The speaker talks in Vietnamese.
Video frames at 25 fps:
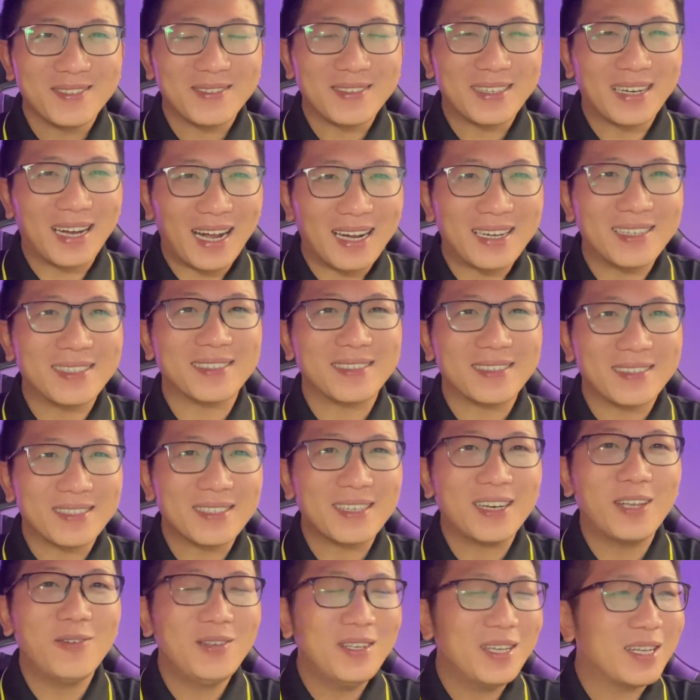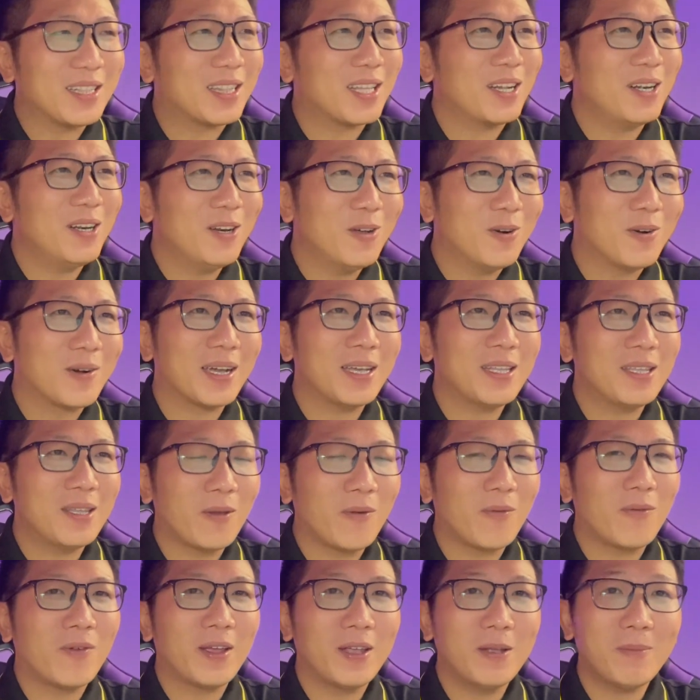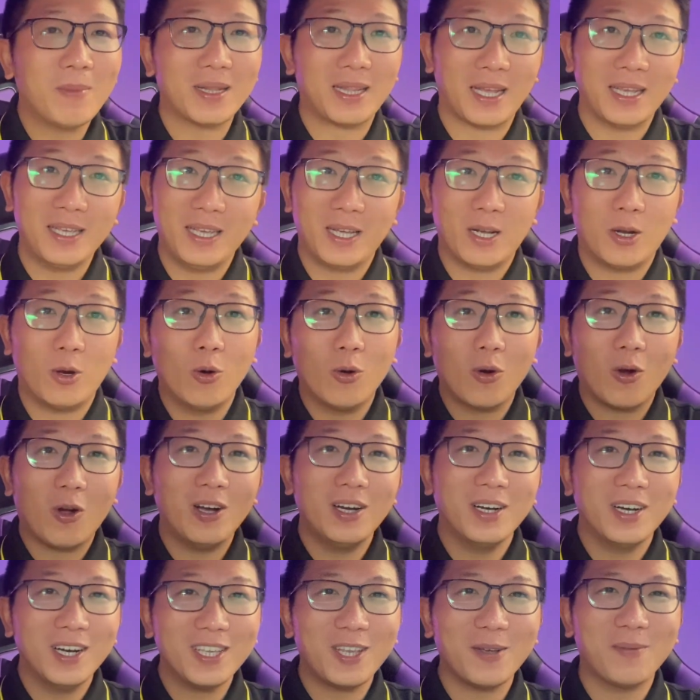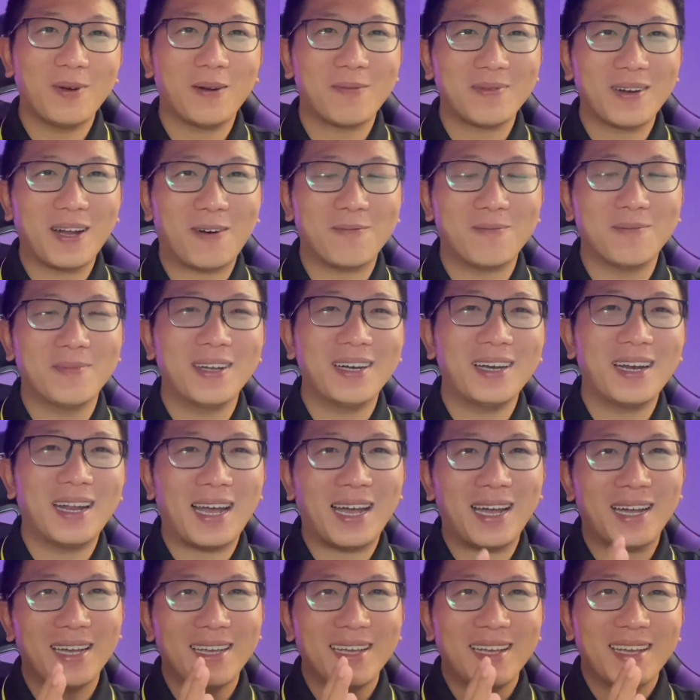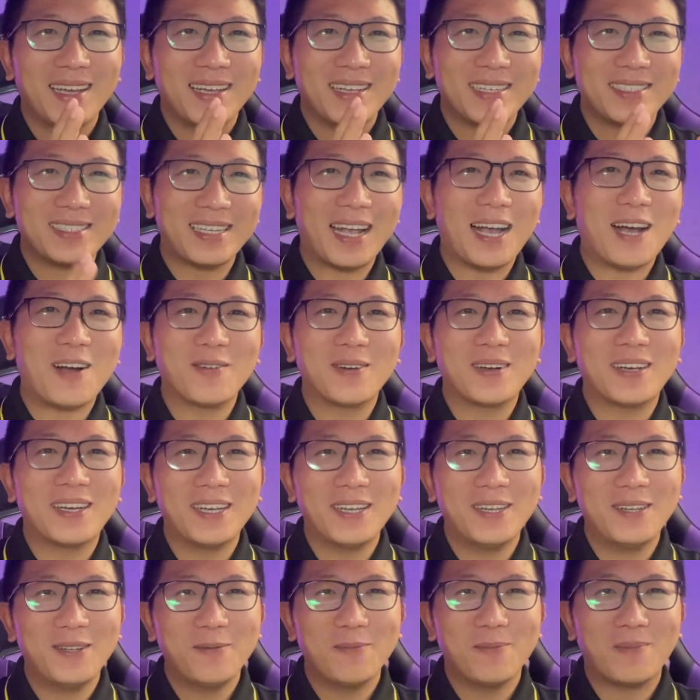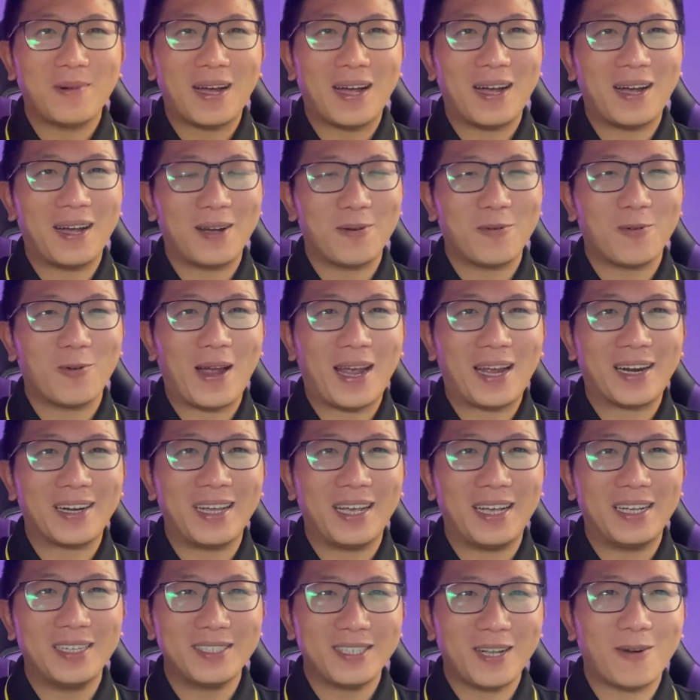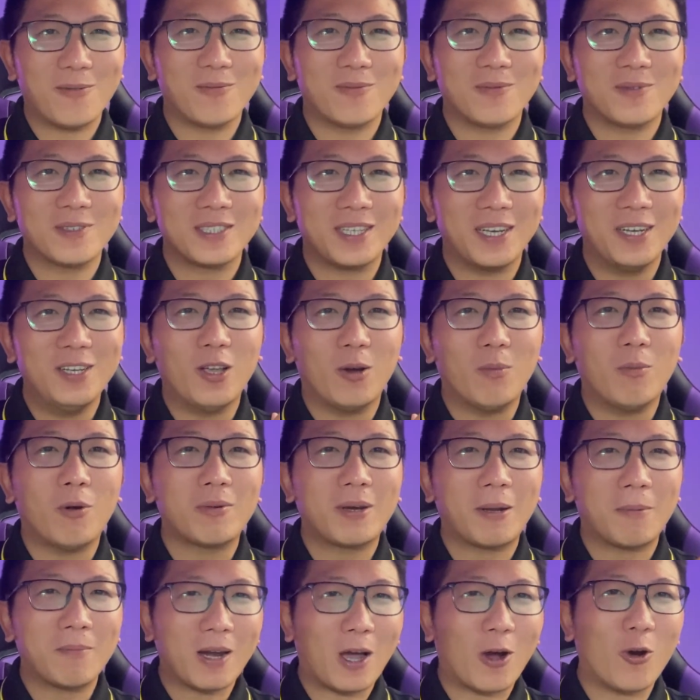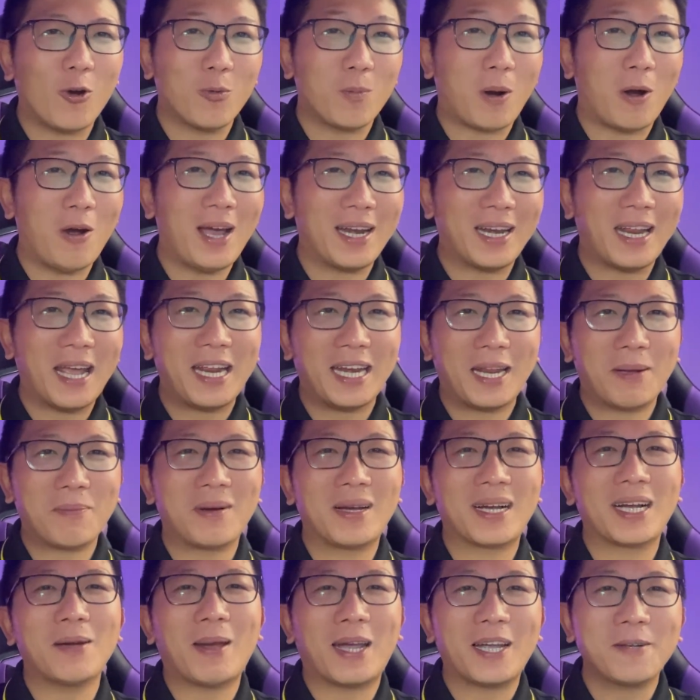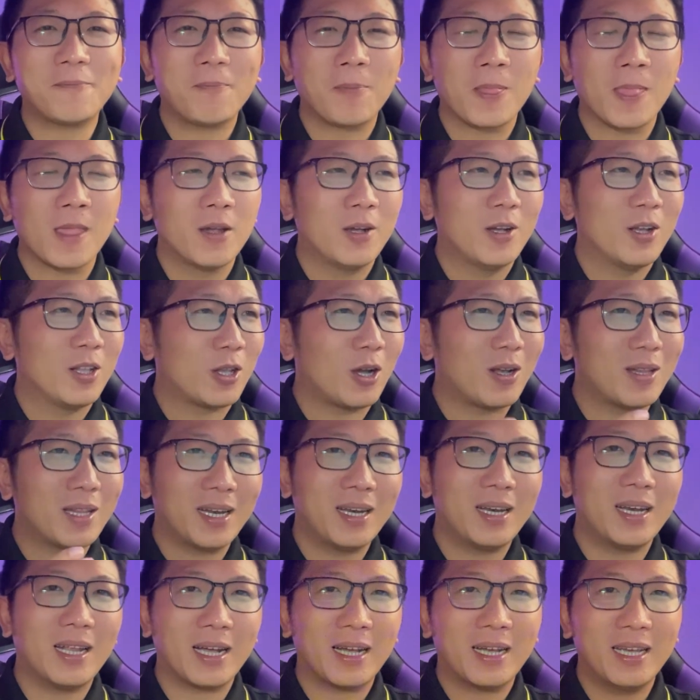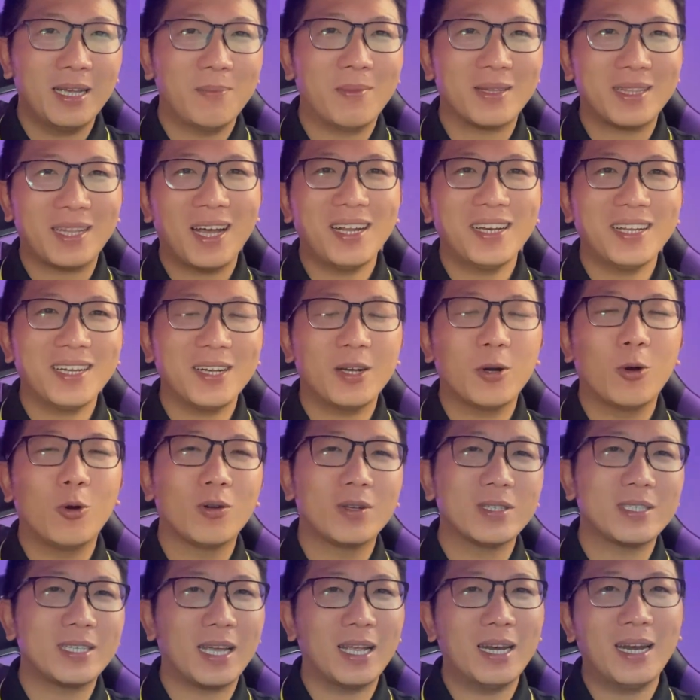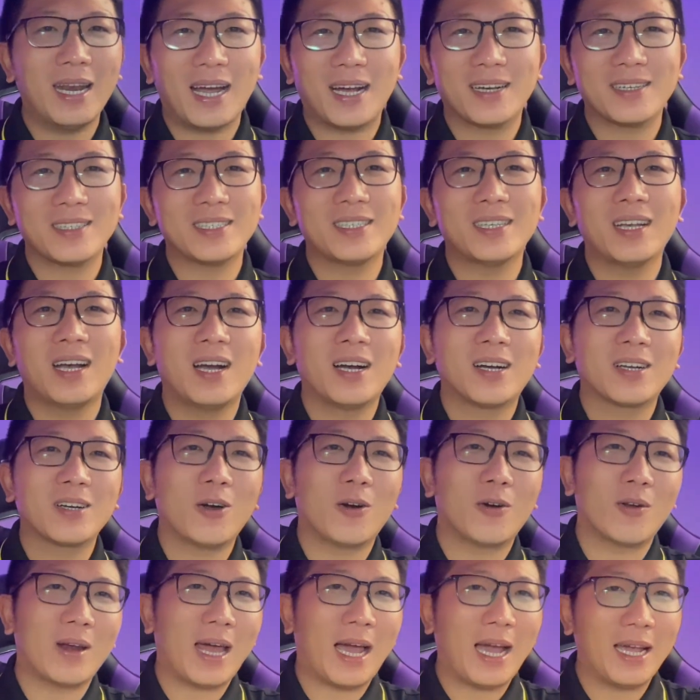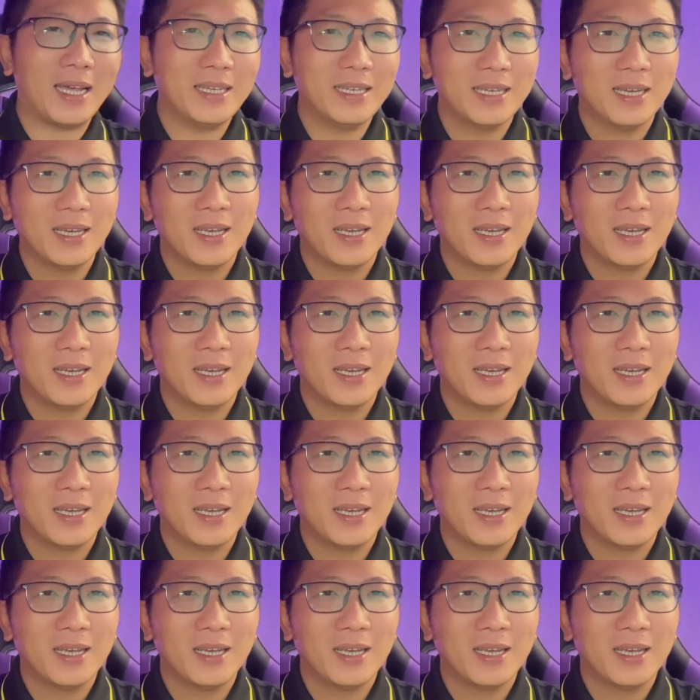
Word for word: gần nếu như tính luôn cái chi phí mà tại vì khuôn có hứa trong hợp đồng là sau khi mà hoàn thiện xong sử dụng một năm đầu bảo hành hai năm mà các bạn cho nên là khi mà tết á khuôn sẽ lăn sơn đồ lại